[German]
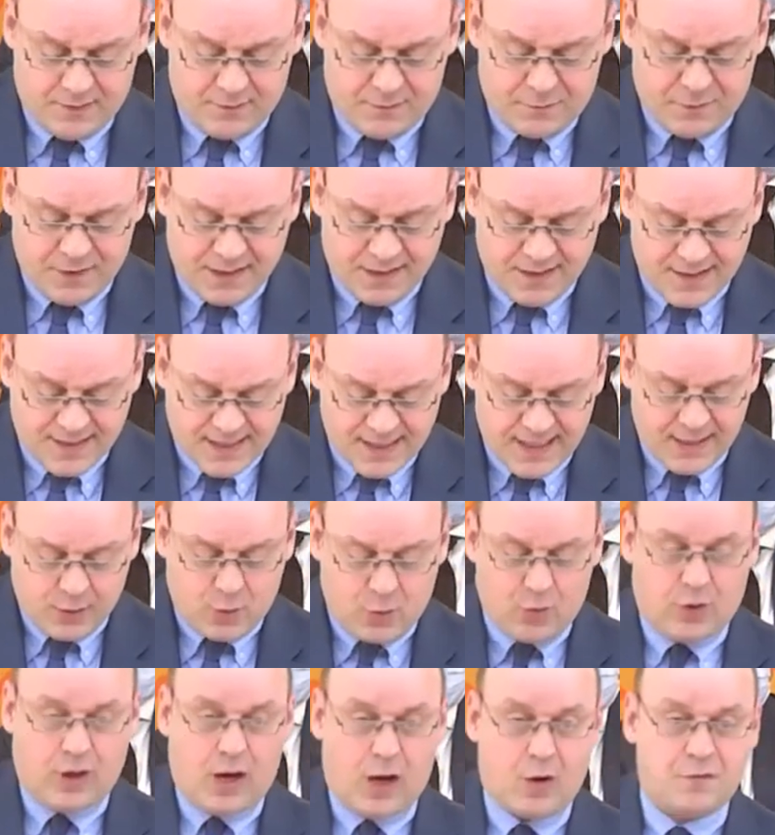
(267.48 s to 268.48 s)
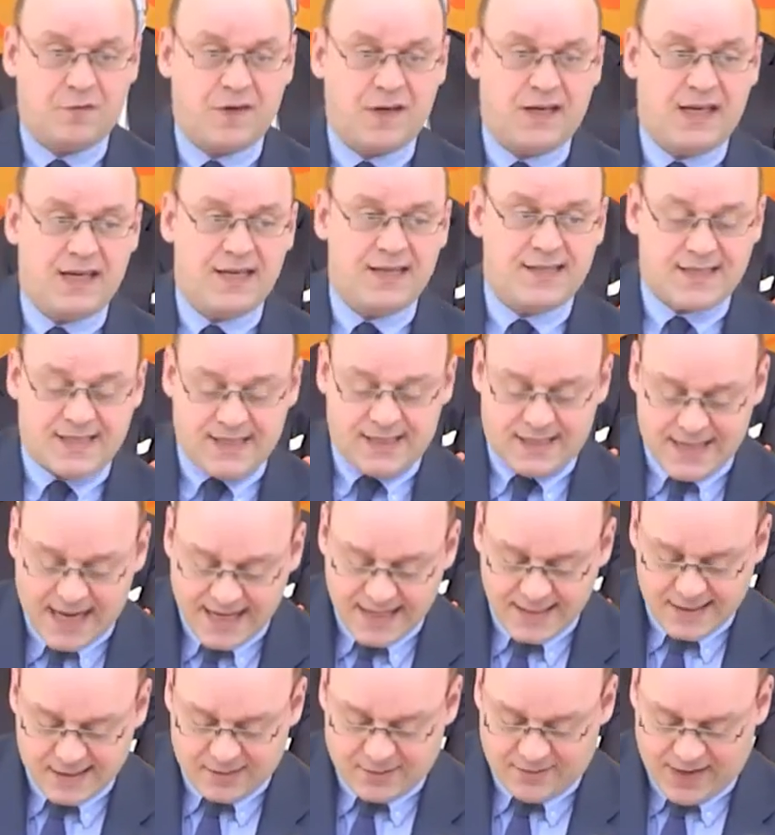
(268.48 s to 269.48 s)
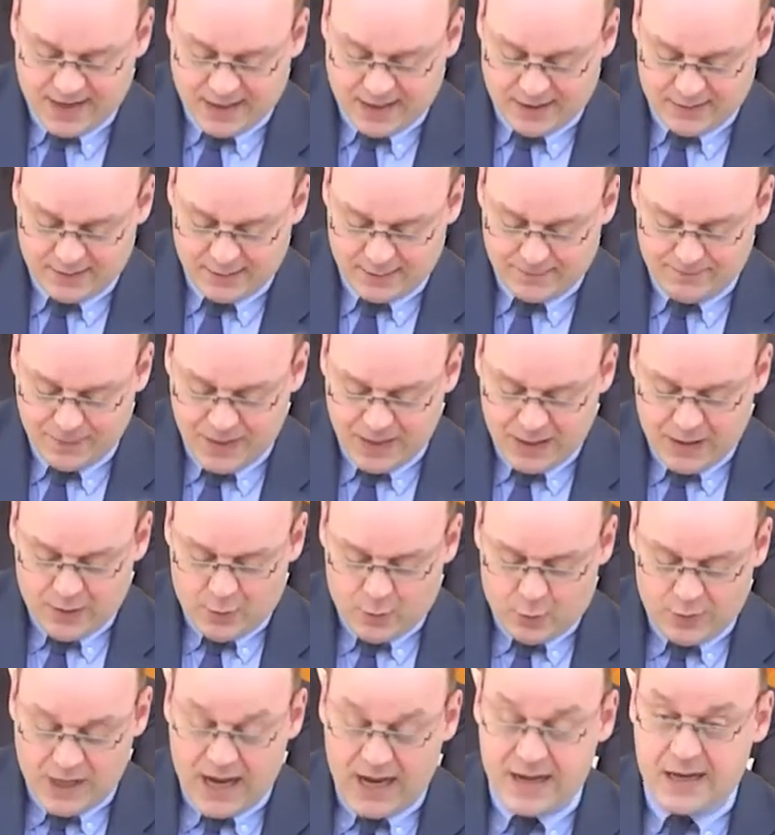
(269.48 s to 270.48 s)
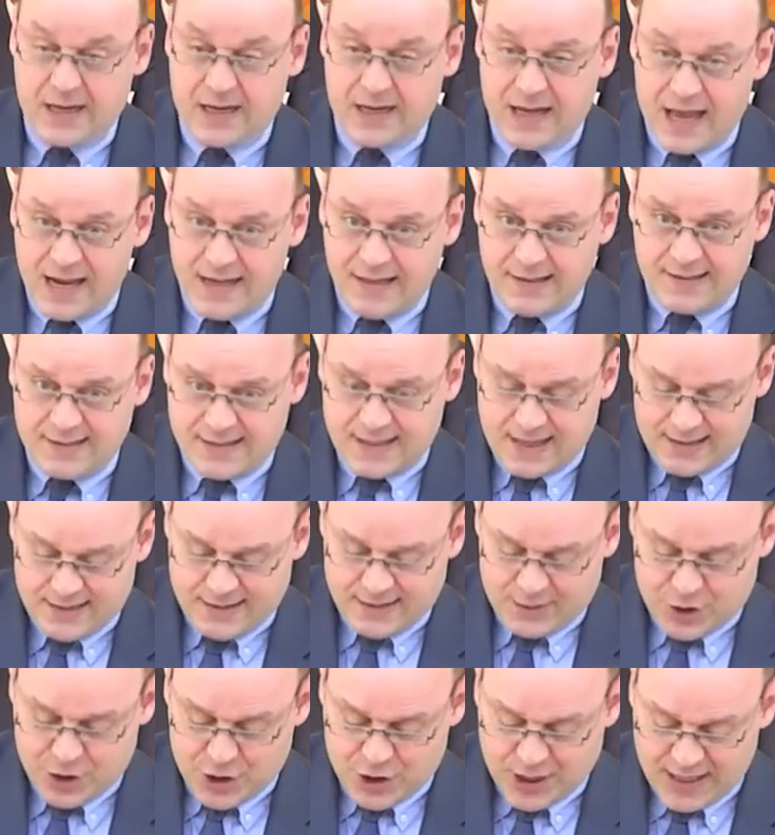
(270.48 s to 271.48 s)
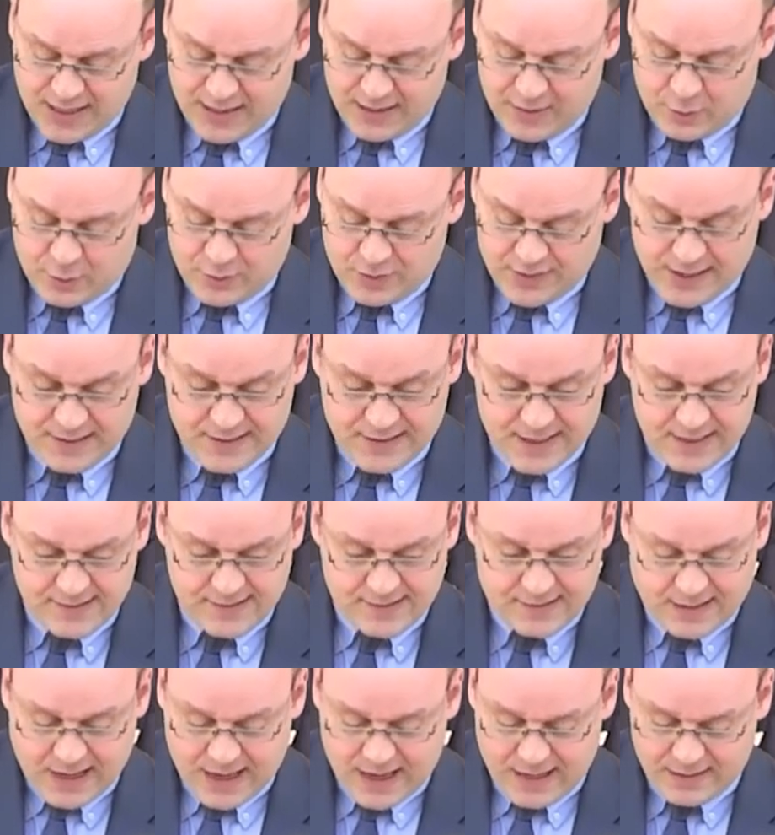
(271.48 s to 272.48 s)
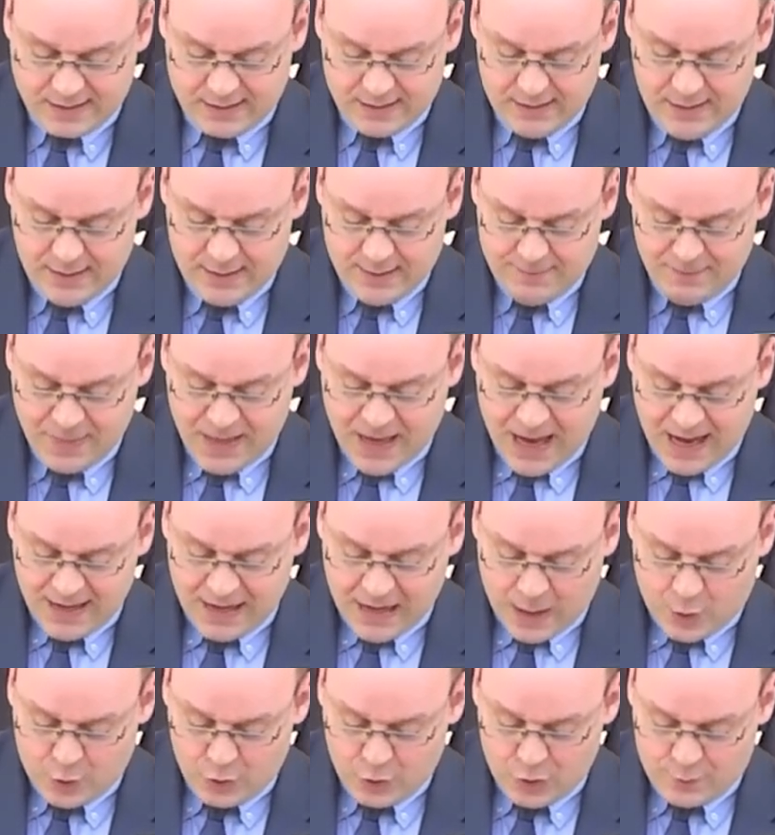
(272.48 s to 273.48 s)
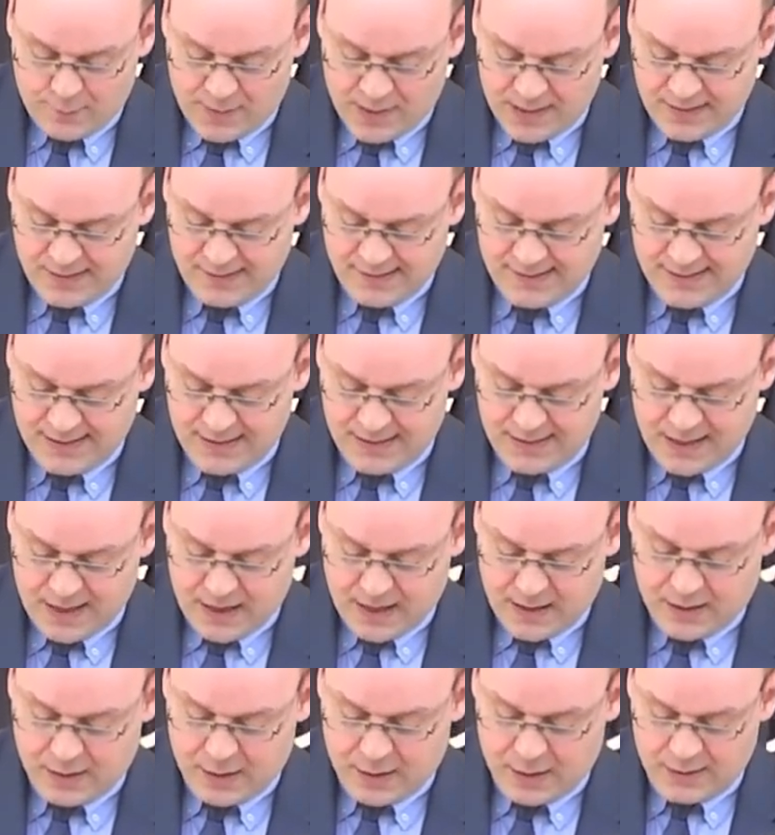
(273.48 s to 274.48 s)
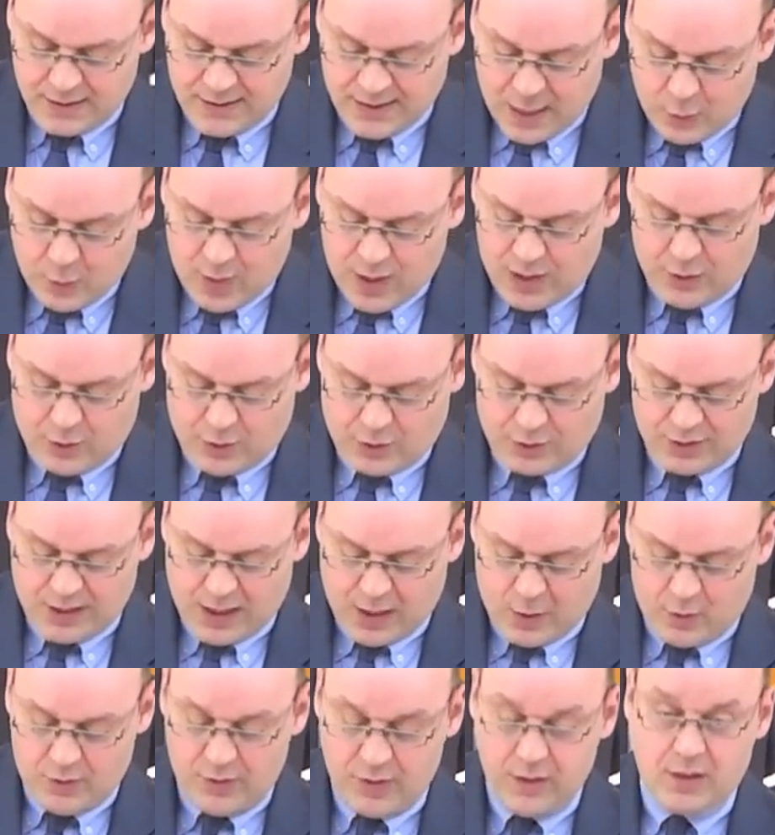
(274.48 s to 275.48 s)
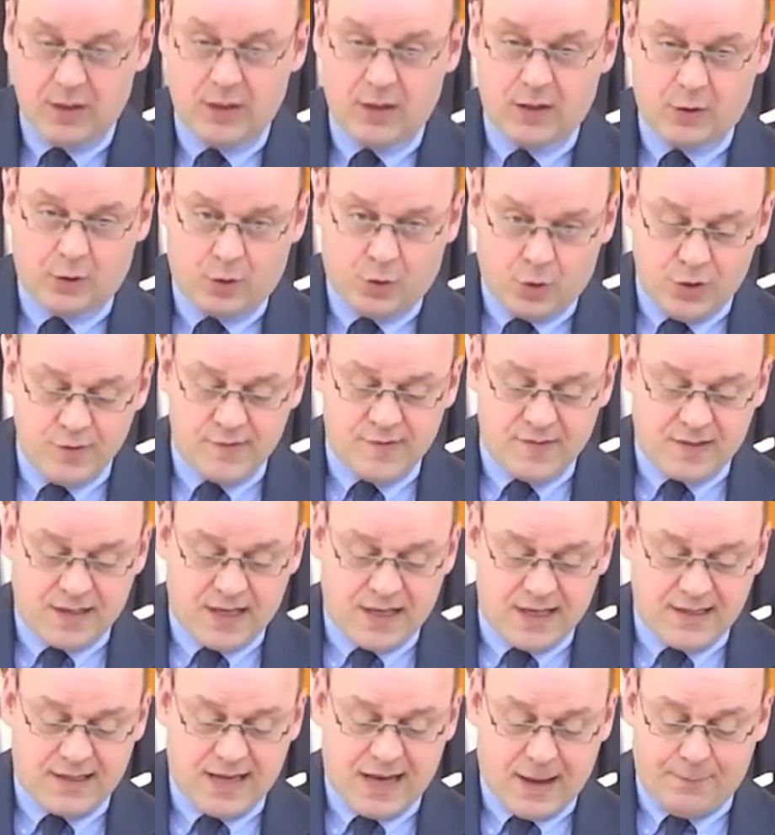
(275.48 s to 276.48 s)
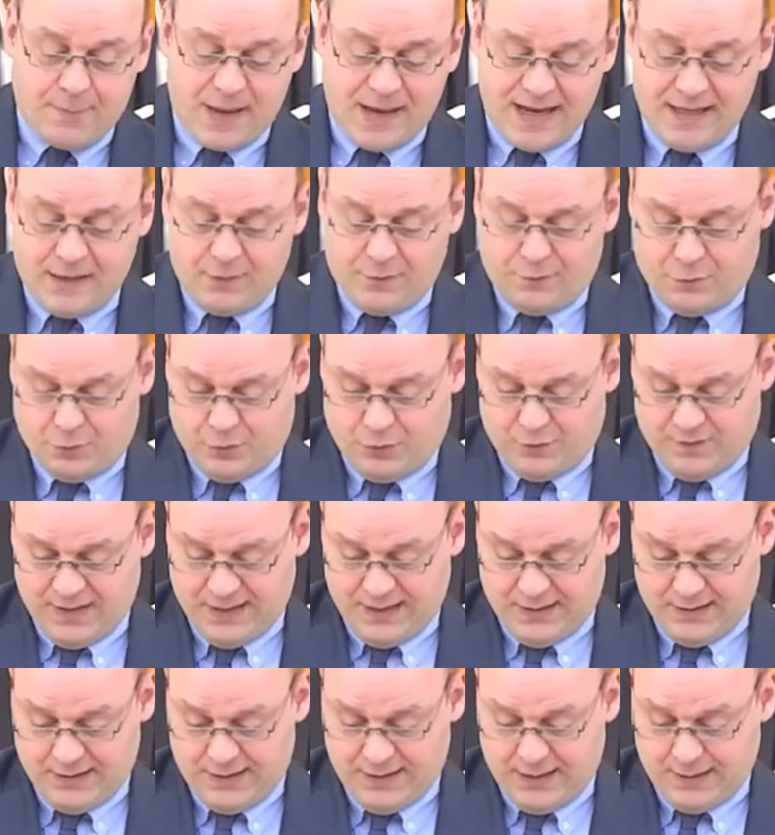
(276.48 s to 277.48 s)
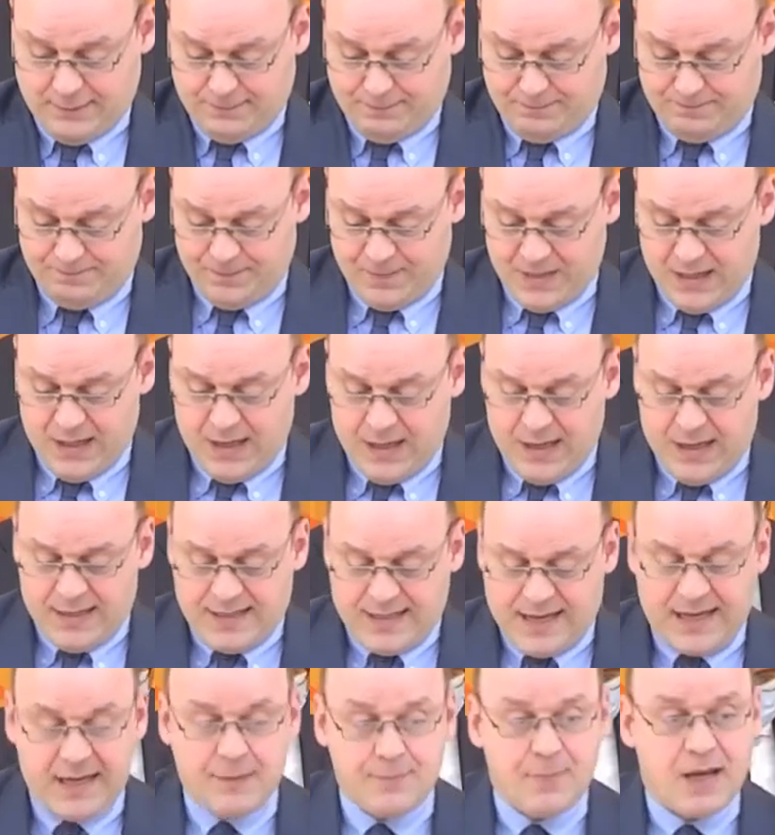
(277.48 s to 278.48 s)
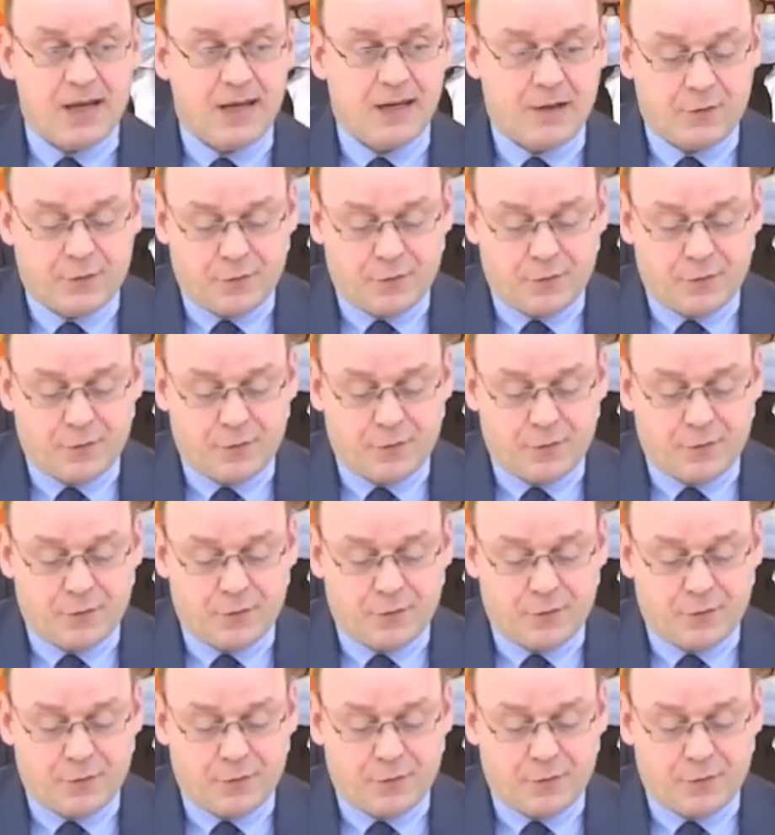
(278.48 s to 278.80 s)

Fixierung auf den Inzidenzwert und eine gleichzeitige Steigerung der Testraten ein automatisierter Dauerlockdown künstlich herbeigeführt werden kann. Der ehemalige